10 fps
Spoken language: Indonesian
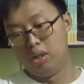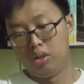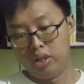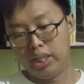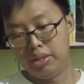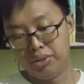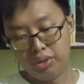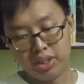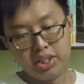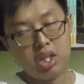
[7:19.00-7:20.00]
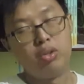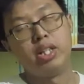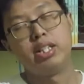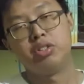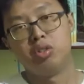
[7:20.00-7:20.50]
Oke untuk sejauh
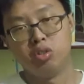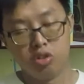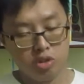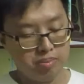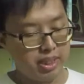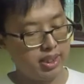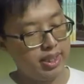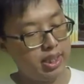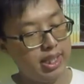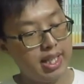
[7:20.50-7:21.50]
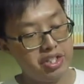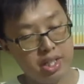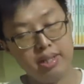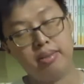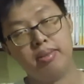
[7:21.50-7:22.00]
ini cukup masih ini
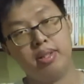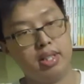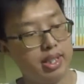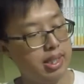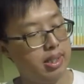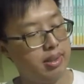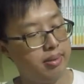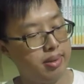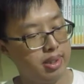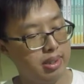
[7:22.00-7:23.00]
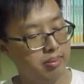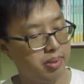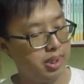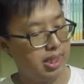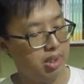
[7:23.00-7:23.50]
aja yang
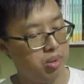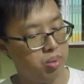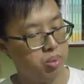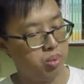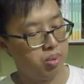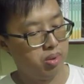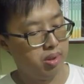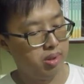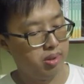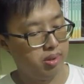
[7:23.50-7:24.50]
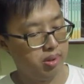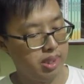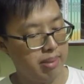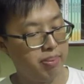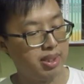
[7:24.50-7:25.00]
bisa aku
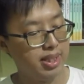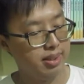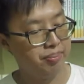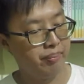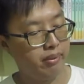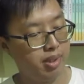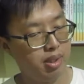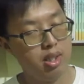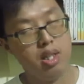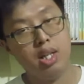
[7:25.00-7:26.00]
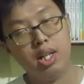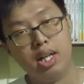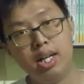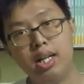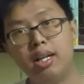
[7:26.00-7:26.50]
dapetin.
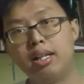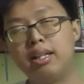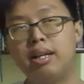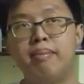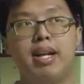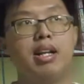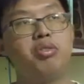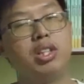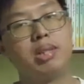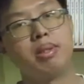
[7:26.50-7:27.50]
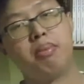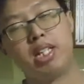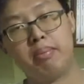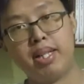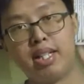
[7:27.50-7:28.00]
Uh, kemarin aku juga sempat
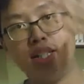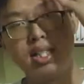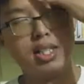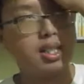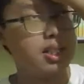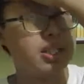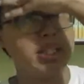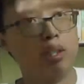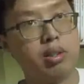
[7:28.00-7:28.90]
baca-baca di